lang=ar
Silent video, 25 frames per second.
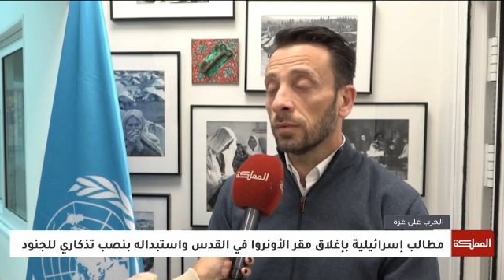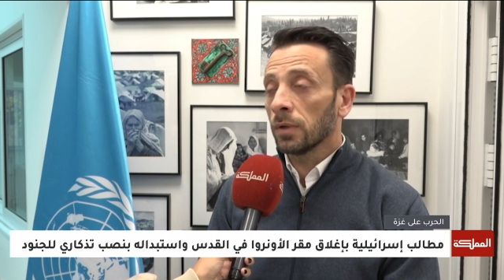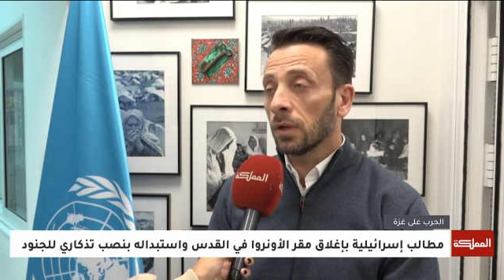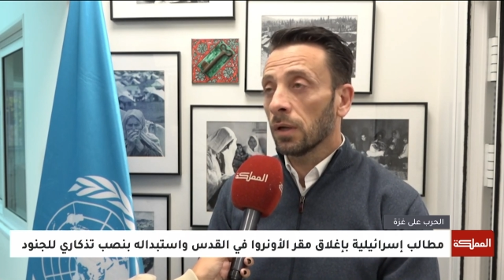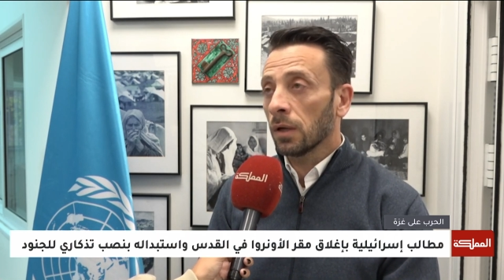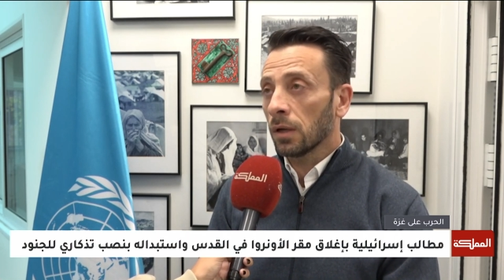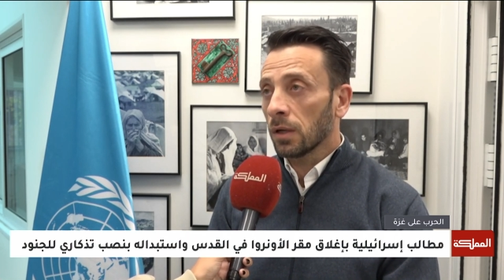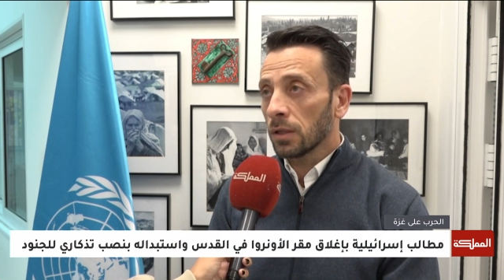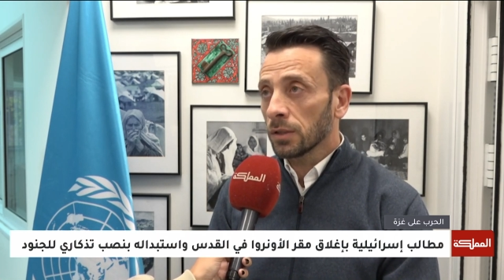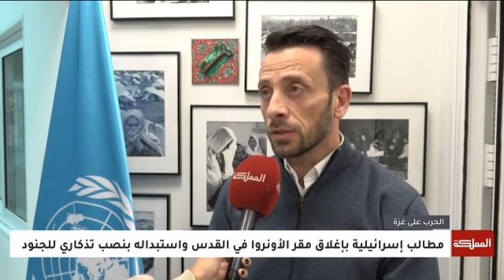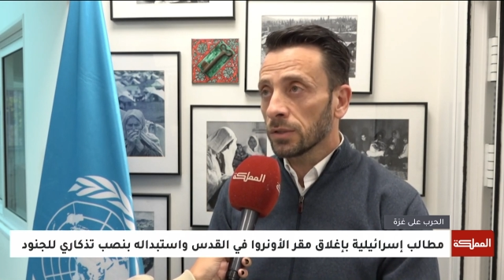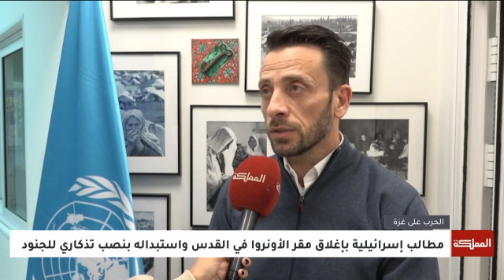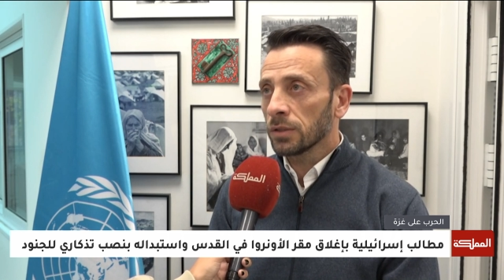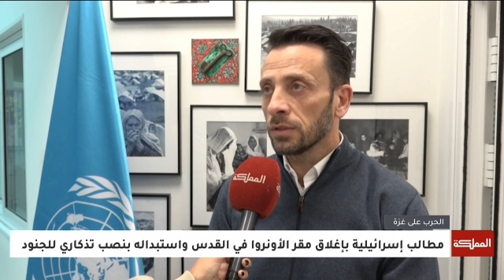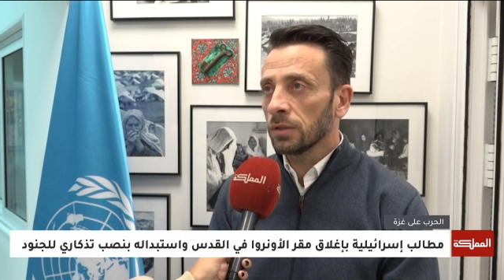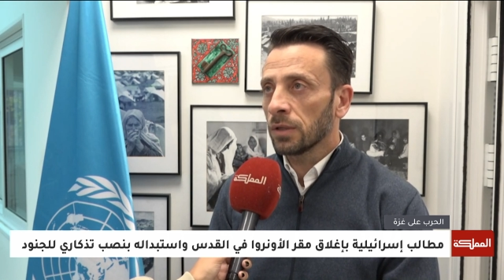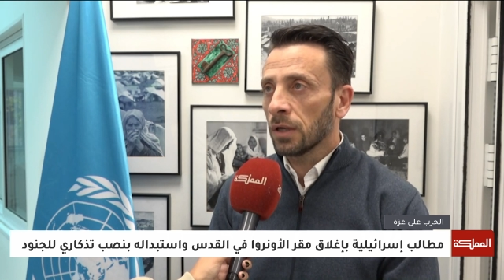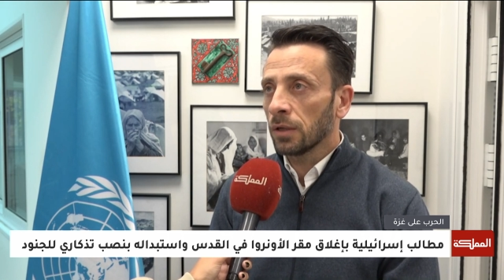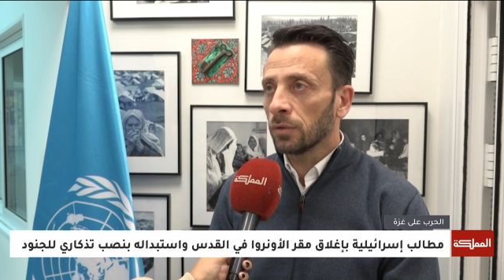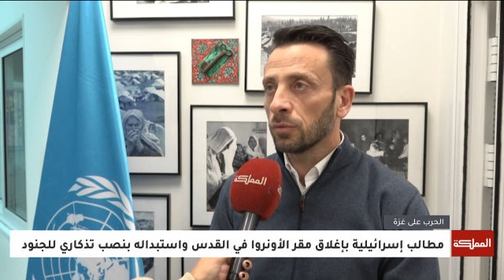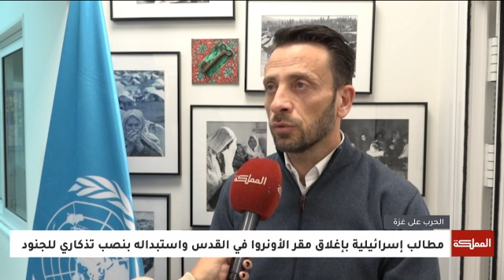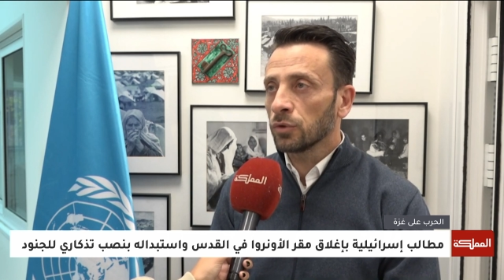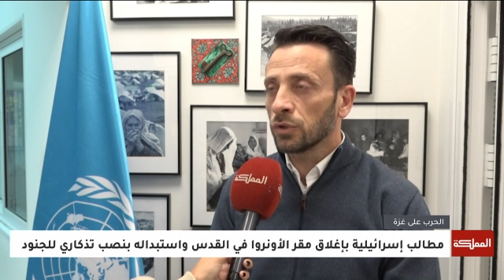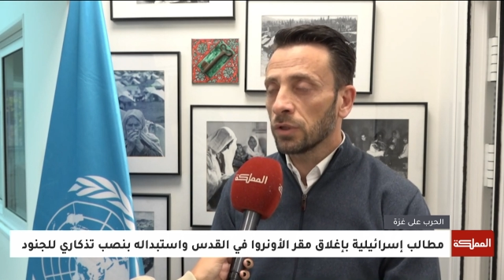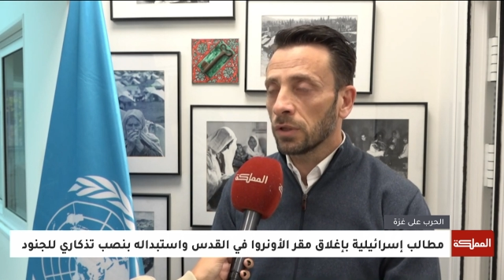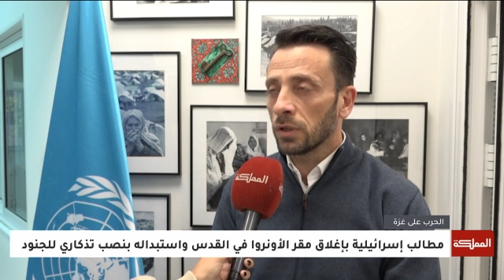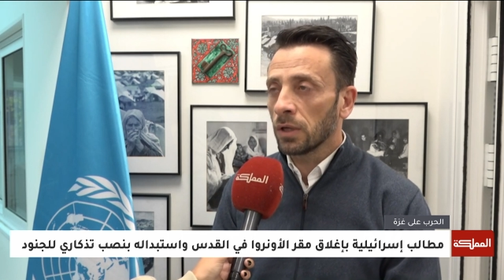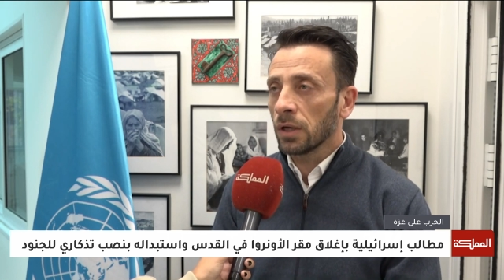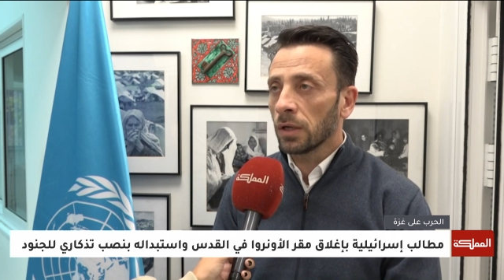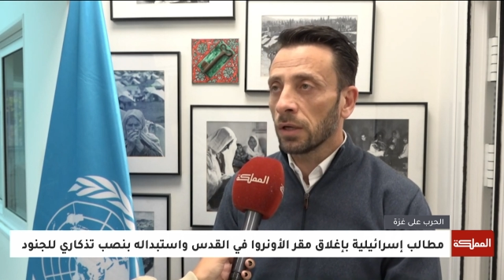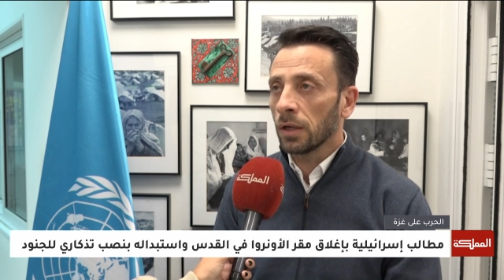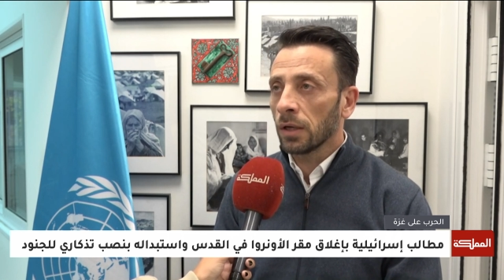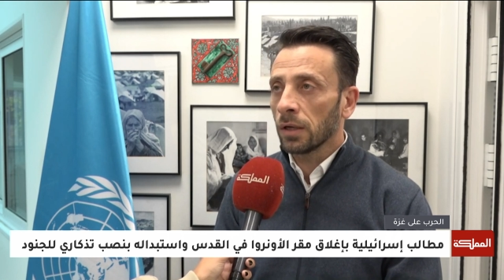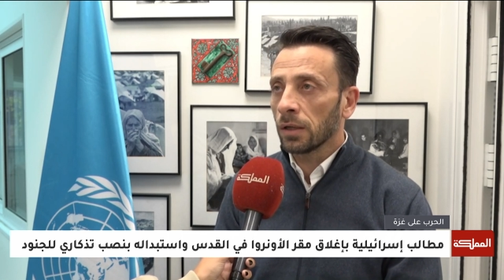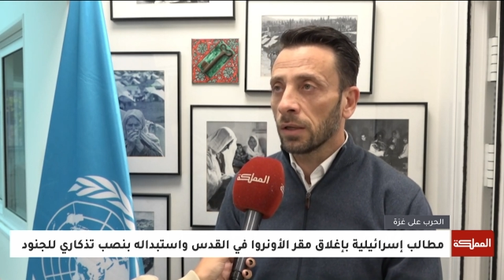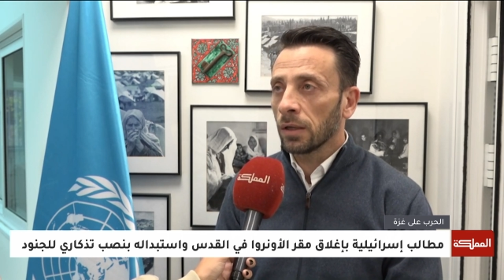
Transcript: وبالأخص نحن شريان